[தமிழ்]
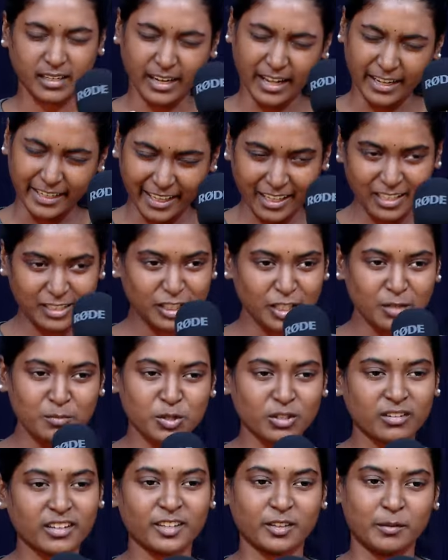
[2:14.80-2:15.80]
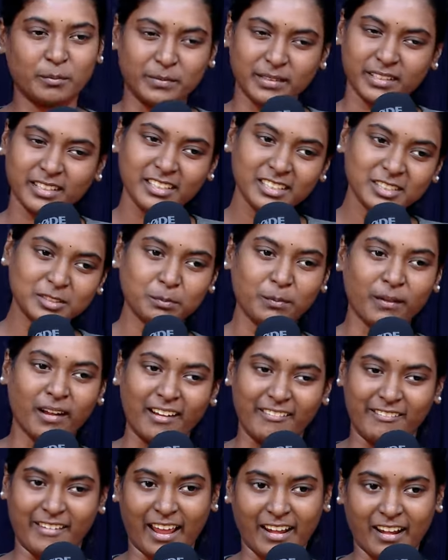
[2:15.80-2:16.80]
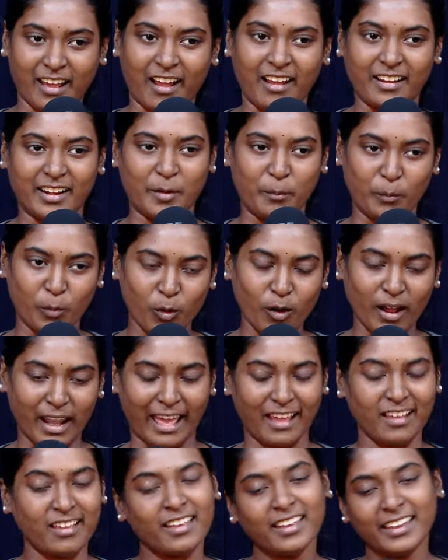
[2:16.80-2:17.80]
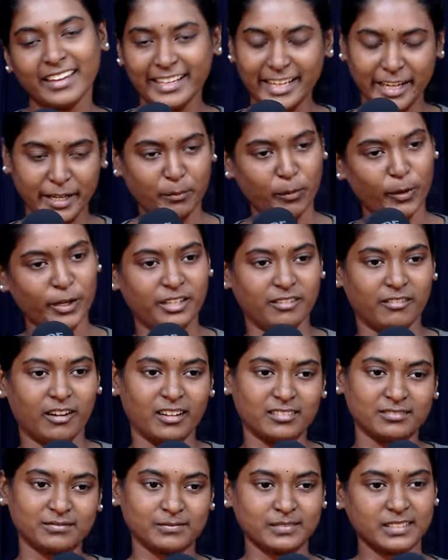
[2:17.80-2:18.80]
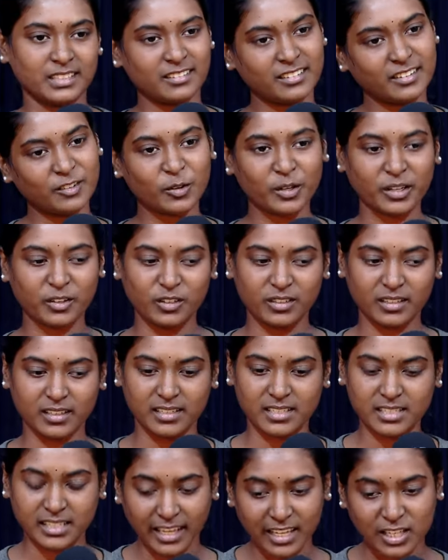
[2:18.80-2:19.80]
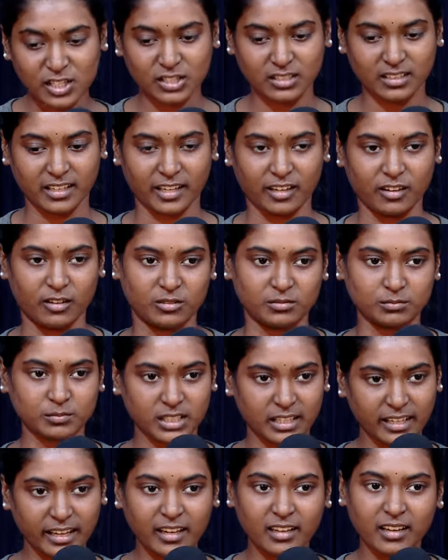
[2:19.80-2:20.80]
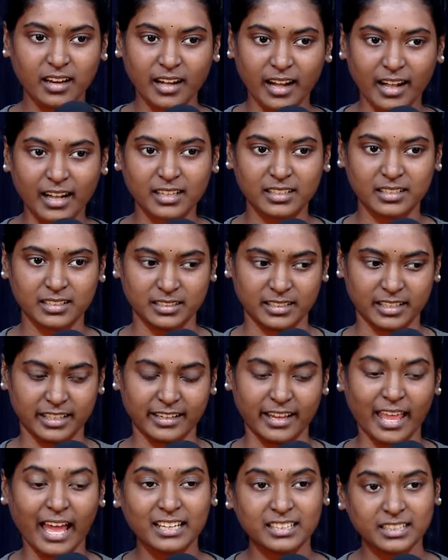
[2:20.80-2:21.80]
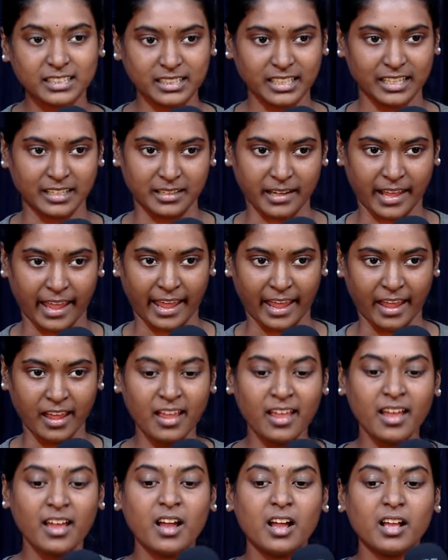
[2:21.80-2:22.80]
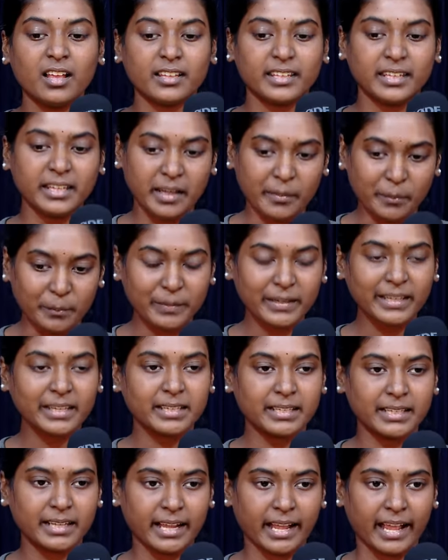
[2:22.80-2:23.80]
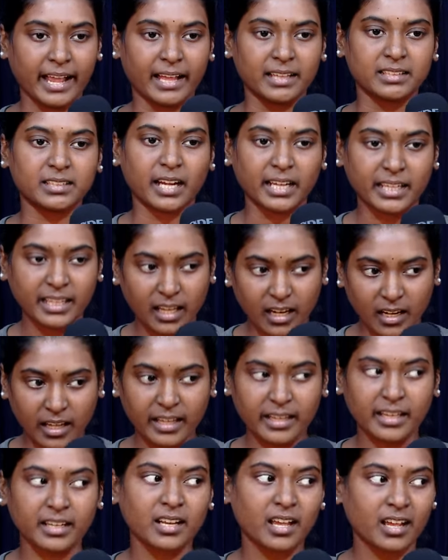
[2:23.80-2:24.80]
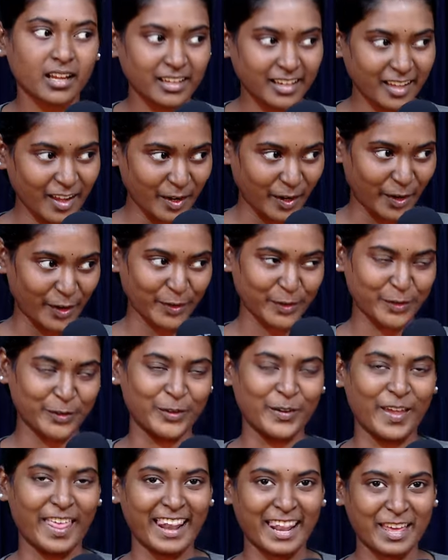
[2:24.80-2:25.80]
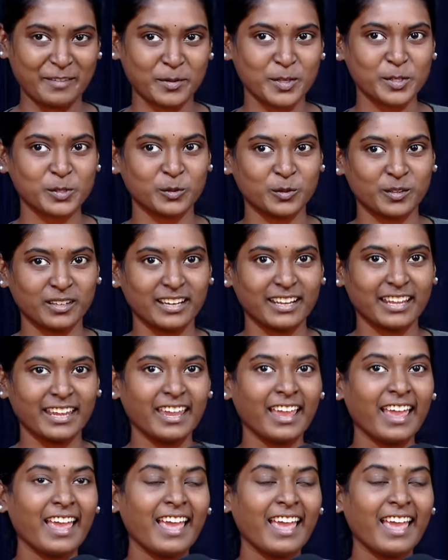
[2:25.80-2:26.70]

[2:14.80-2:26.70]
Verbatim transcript: கடைசி நிமிஷம் வரைக்கும் ப்ளீஸ்ப்பா வேணாம் நான் போகலை இல்லை நீ போயிட்டு வா உனக்கு ஒரு சேஞ்ச் தெரியும் என்ன நடக்குது ரியாலிட்டி என்ன நீ எப்படி இருக்க தனியானா என்ன என்ன நடக்கும் எல்லாமே சொல்லி